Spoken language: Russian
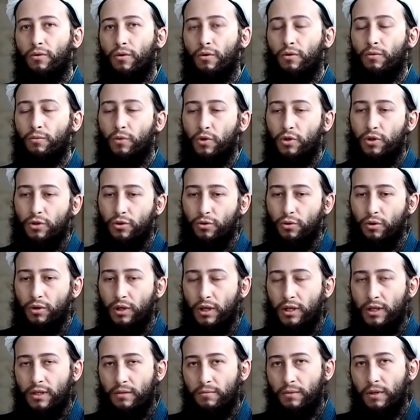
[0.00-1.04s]
Он может
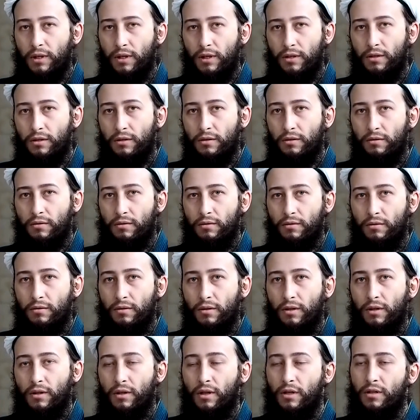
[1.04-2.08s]
что-то изменить,
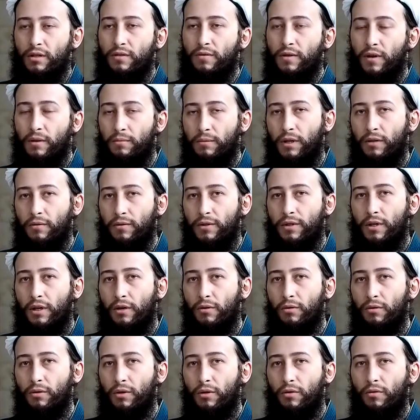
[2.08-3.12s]
трансформировать
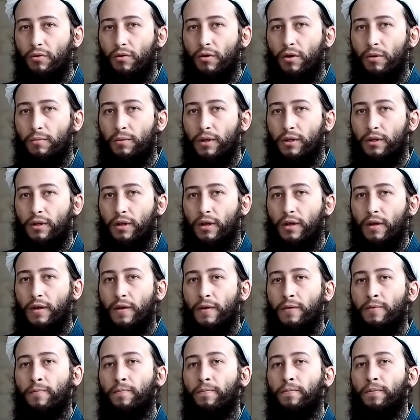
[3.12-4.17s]
какой-то другой объект,
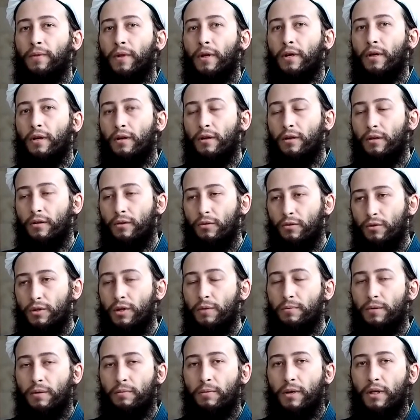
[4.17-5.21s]
э, но
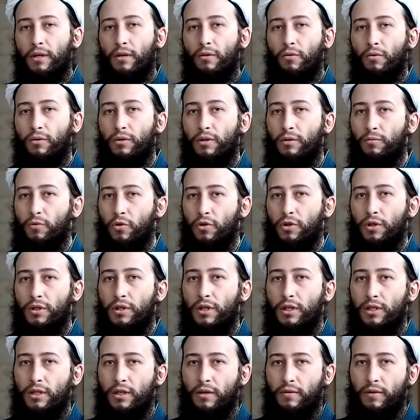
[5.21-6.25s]
тем не менее он не может
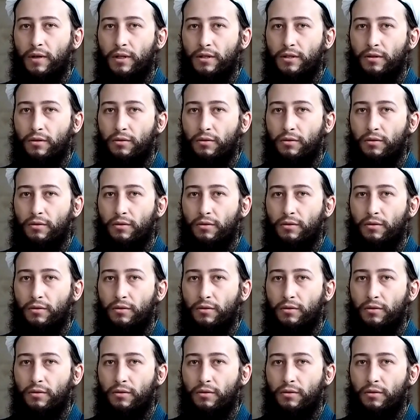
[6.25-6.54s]
создавать